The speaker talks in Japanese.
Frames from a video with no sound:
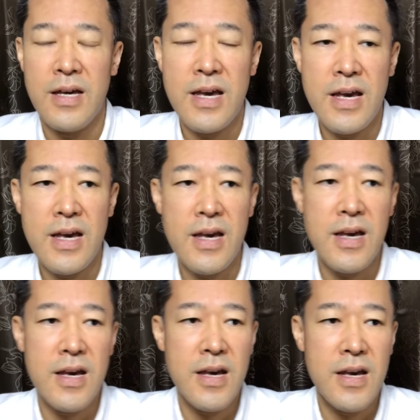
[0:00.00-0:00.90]

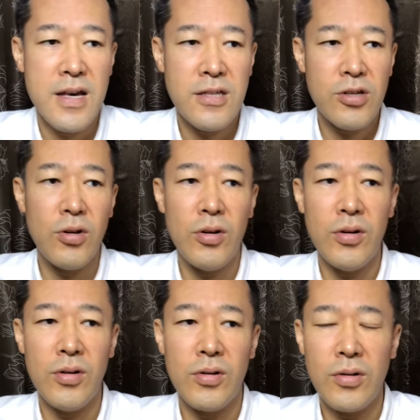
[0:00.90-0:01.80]
えー、地
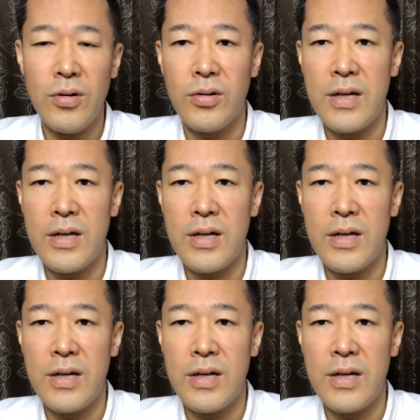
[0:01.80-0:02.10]
方の、